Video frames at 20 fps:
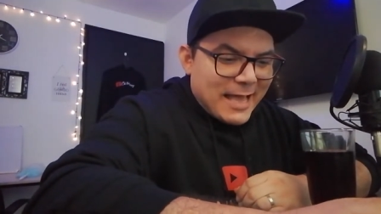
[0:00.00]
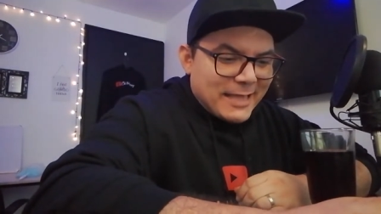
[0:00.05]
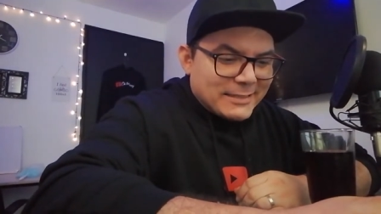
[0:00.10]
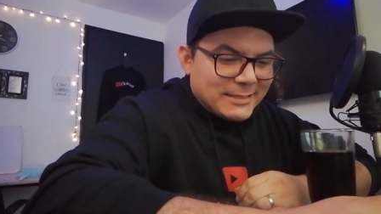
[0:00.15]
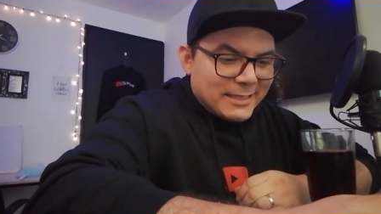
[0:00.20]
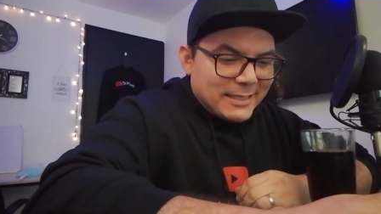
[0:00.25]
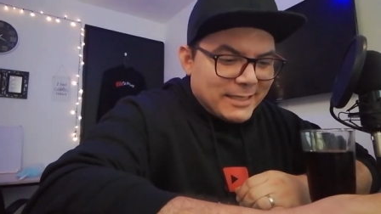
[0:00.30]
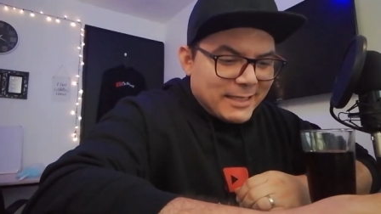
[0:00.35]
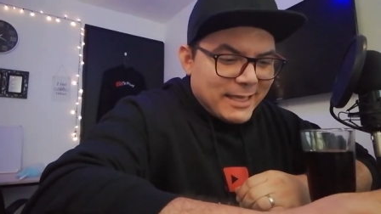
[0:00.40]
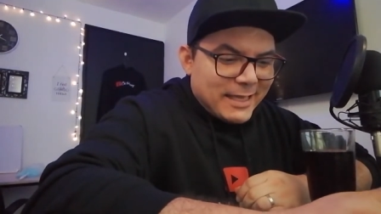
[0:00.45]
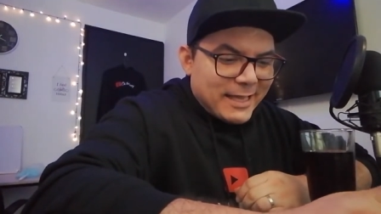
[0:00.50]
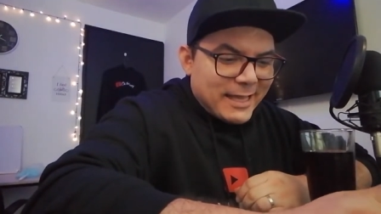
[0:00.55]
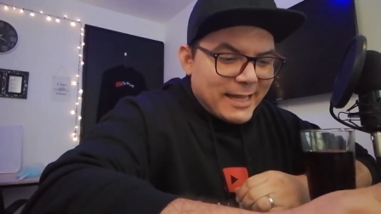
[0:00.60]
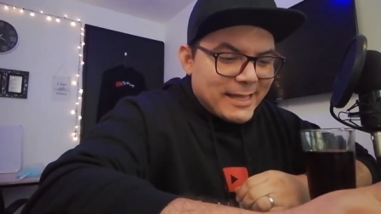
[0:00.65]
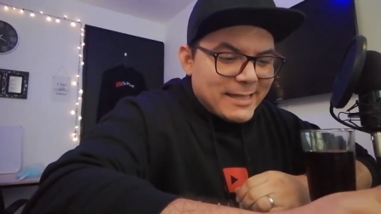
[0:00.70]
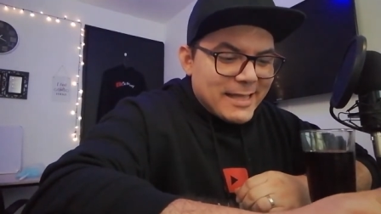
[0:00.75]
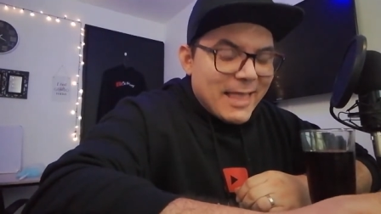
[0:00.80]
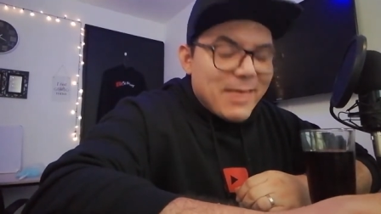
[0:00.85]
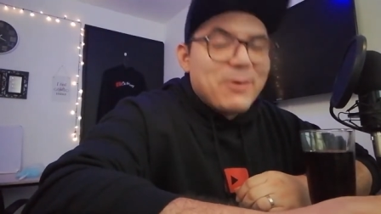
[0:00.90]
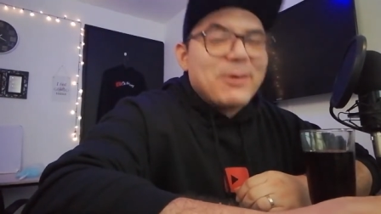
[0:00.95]
Así
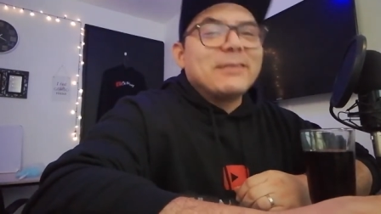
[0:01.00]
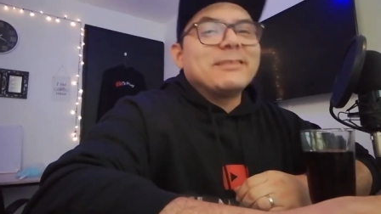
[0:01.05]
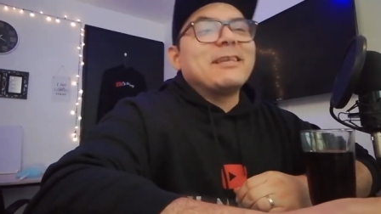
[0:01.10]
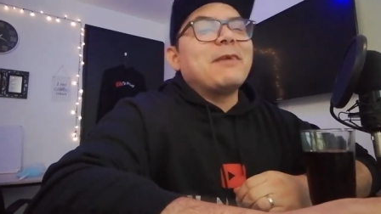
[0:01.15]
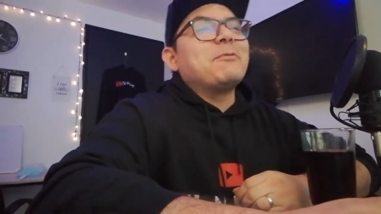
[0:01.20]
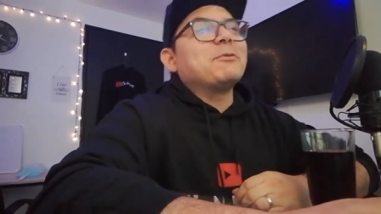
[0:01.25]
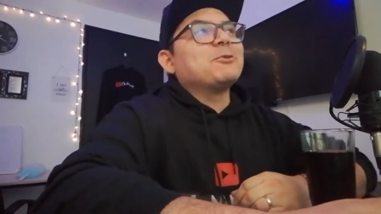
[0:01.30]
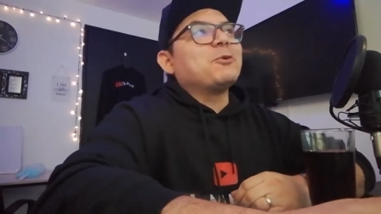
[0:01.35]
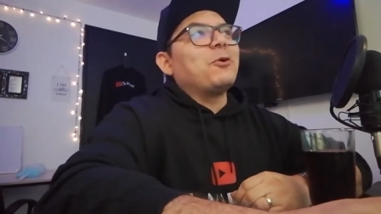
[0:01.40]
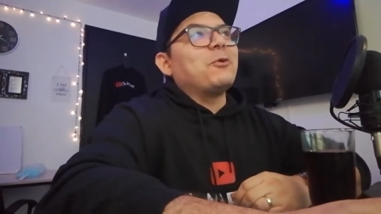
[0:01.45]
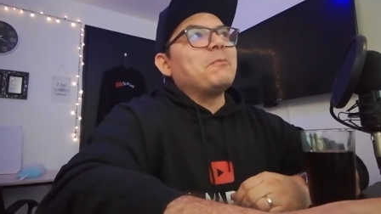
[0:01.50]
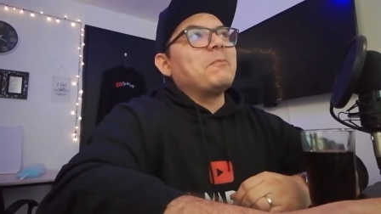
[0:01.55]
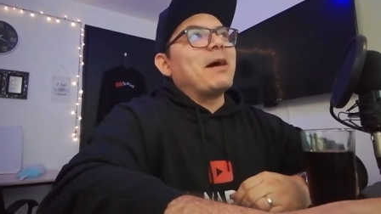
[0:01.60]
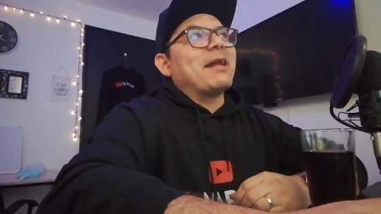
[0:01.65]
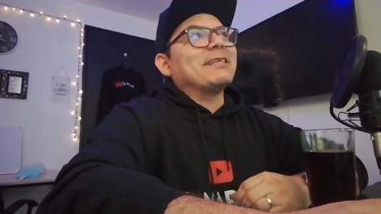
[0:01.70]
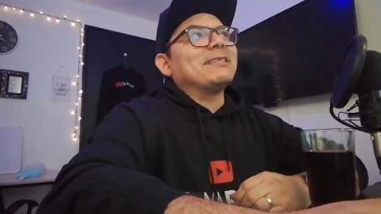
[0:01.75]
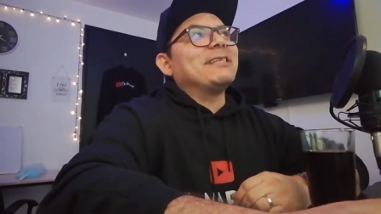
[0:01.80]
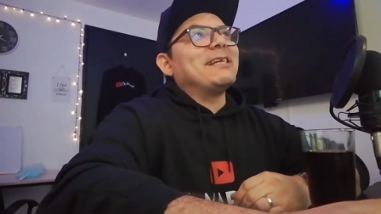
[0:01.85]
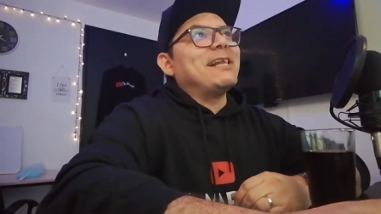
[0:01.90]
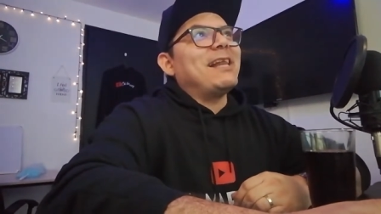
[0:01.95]
que el día de hoy estamos con
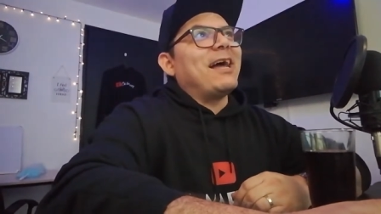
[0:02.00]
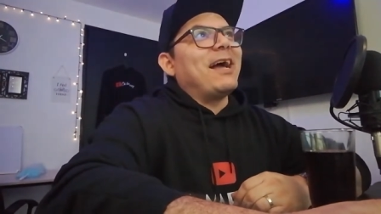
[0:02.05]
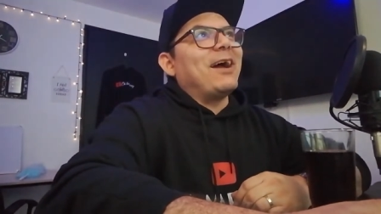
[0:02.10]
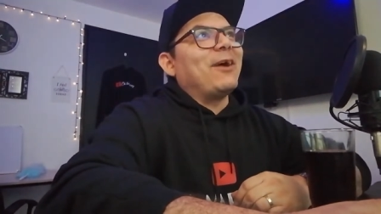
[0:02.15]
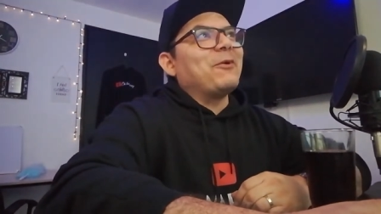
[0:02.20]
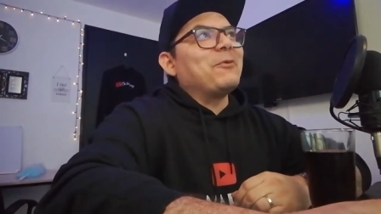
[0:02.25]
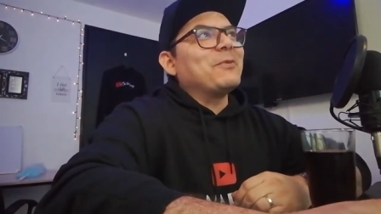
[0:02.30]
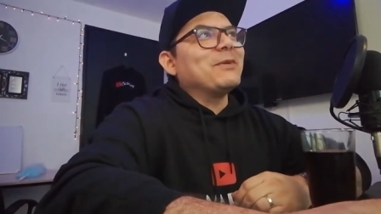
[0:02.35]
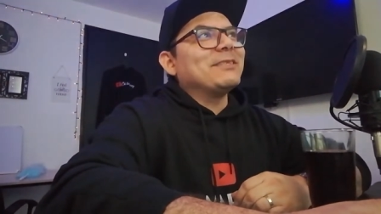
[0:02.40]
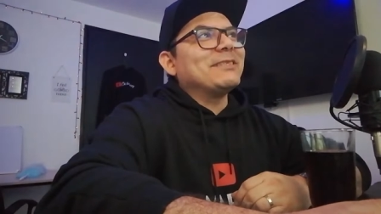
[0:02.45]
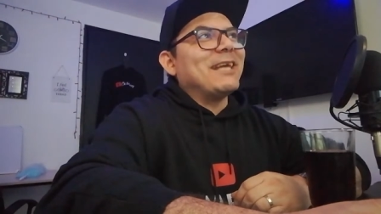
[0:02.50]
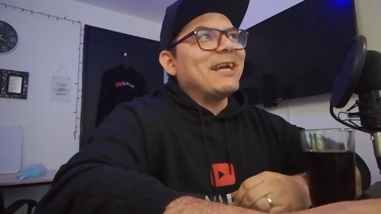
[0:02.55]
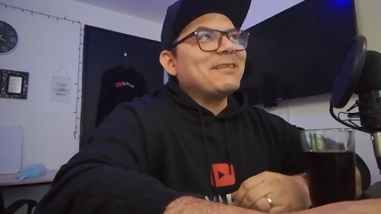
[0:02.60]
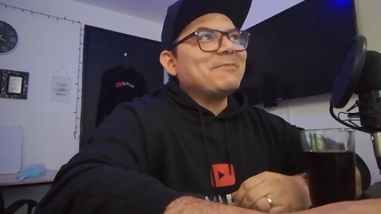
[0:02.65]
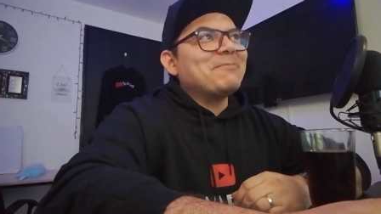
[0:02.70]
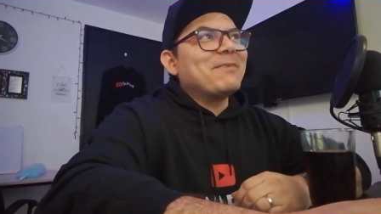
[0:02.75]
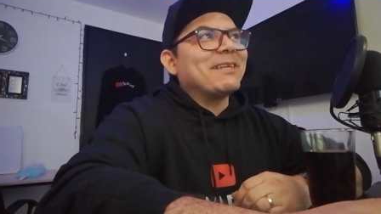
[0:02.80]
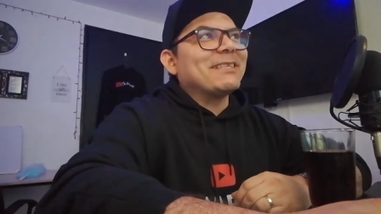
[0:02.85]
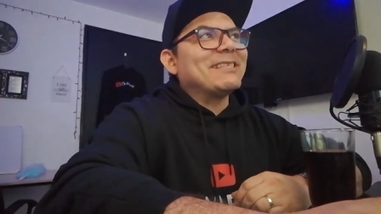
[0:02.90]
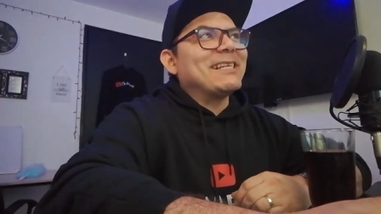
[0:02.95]
Marcela. ¿Cómo
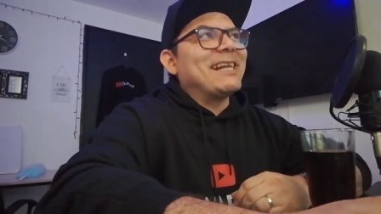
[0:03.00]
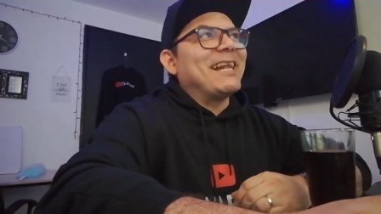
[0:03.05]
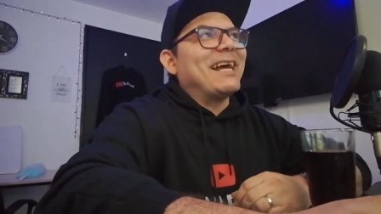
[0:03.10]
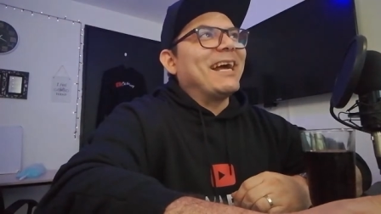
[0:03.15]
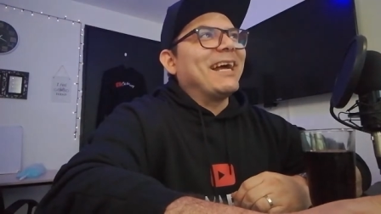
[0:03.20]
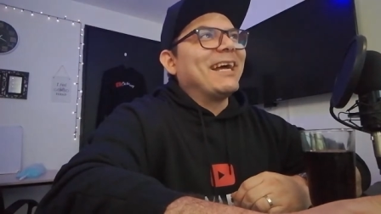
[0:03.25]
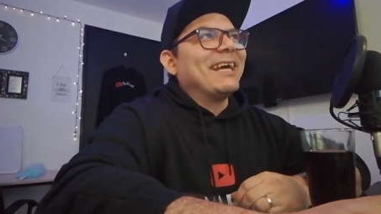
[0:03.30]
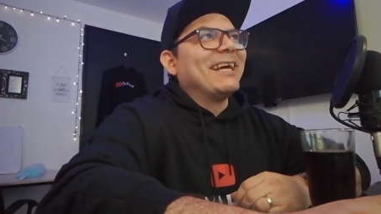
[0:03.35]
estás, Marcela?